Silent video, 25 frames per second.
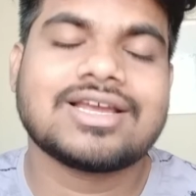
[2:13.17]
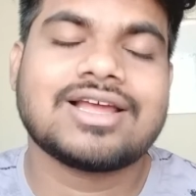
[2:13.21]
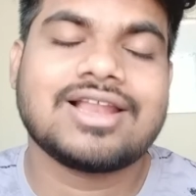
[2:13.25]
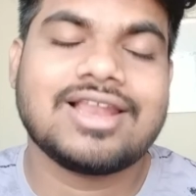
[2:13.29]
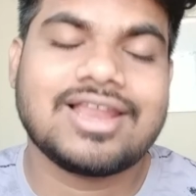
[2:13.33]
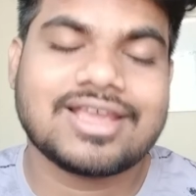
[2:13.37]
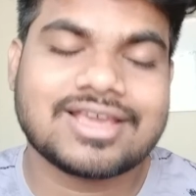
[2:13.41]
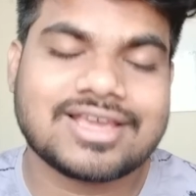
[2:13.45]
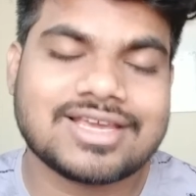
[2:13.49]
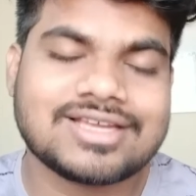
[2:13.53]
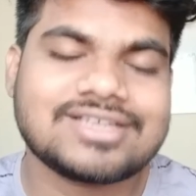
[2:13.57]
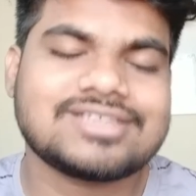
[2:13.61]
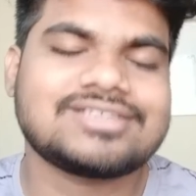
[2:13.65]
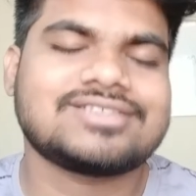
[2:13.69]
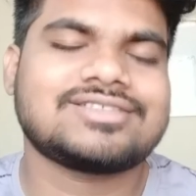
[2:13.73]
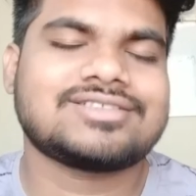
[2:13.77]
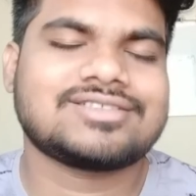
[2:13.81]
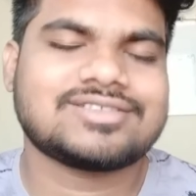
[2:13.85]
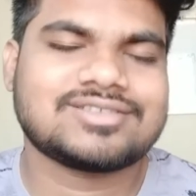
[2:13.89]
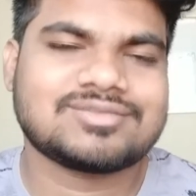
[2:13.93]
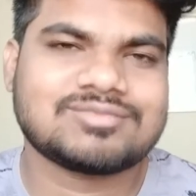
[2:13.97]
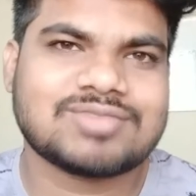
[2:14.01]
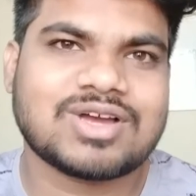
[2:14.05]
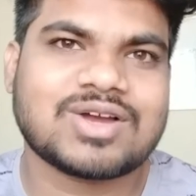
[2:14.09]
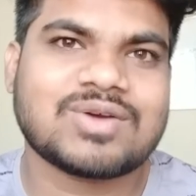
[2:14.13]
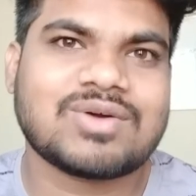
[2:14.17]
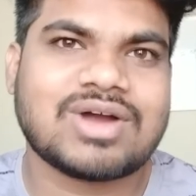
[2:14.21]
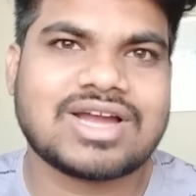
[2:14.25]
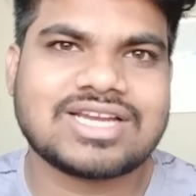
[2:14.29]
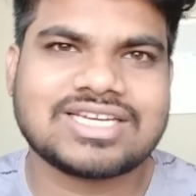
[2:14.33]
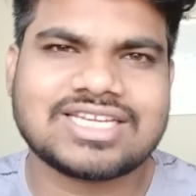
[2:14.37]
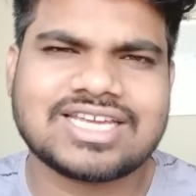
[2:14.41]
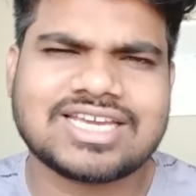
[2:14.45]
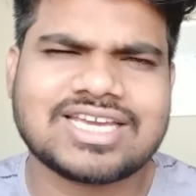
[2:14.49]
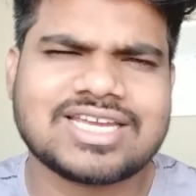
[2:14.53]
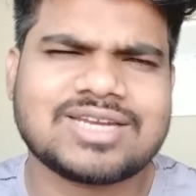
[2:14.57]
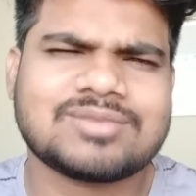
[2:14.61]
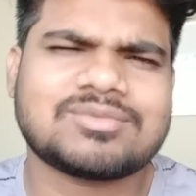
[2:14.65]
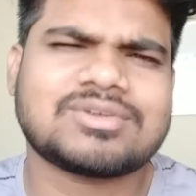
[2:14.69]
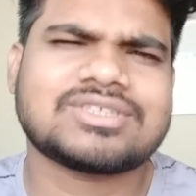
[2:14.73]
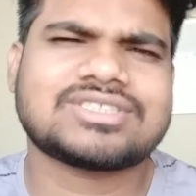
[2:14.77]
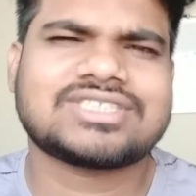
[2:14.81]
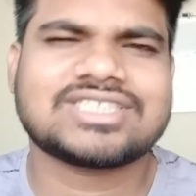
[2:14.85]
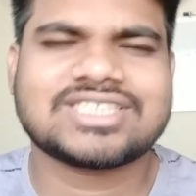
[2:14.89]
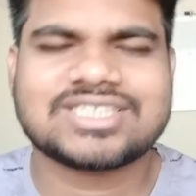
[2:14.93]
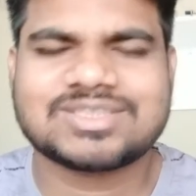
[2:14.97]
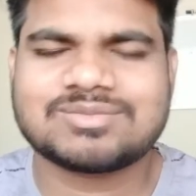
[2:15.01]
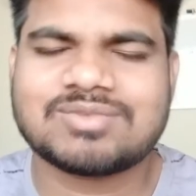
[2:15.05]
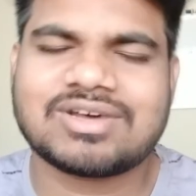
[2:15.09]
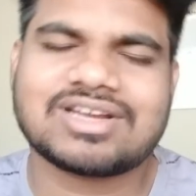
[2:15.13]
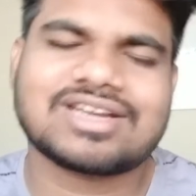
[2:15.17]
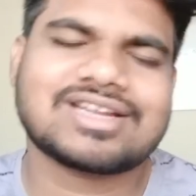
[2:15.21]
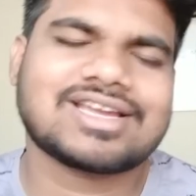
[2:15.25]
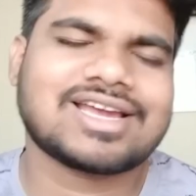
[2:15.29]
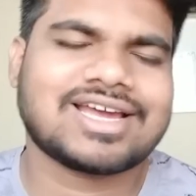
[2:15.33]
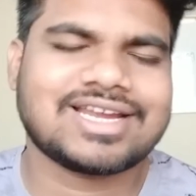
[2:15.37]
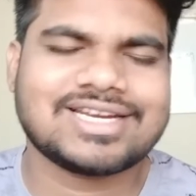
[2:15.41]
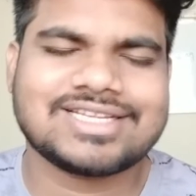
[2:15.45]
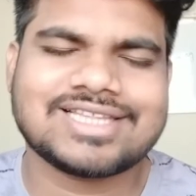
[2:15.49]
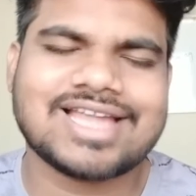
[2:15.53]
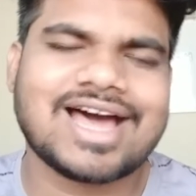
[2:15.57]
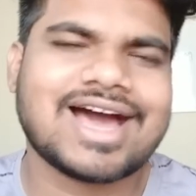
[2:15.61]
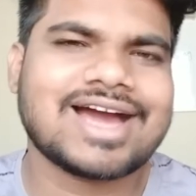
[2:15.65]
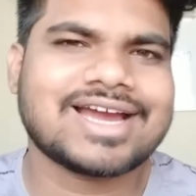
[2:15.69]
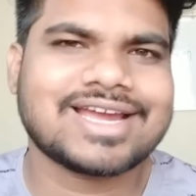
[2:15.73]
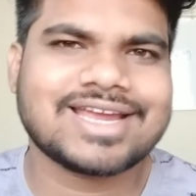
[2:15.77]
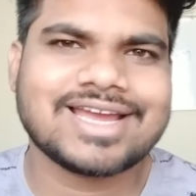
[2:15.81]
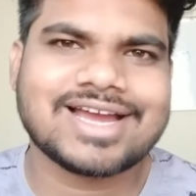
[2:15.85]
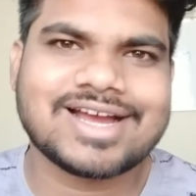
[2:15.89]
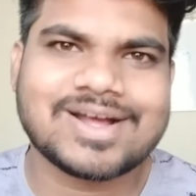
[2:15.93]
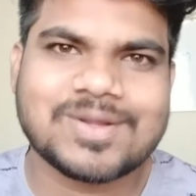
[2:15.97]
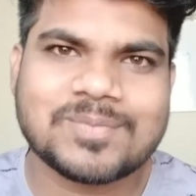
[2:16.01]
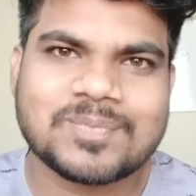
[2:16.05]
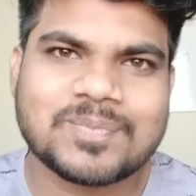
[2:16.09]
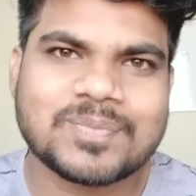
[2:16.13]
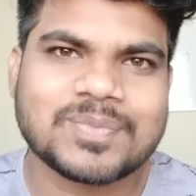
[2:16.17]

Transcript: लेकिन भगवान की कृपा से इस बार खरीदा गया